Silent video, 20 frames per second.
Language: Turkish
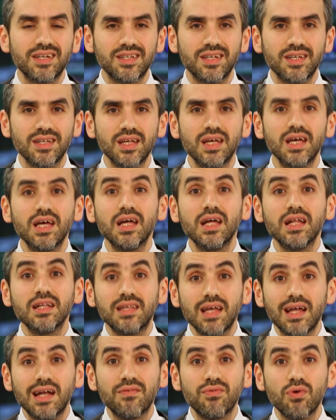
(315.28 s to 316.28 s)
gidin,
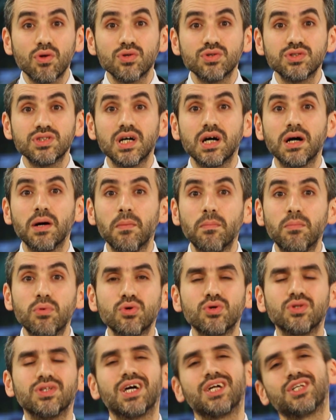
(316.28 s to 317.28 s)
telefonunuza
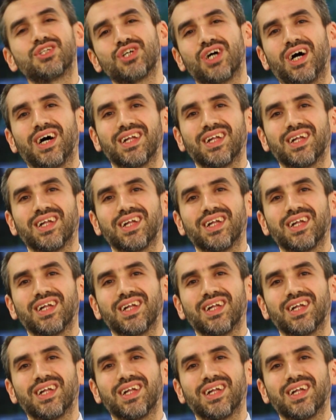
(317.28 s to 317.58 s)
bugünden çağ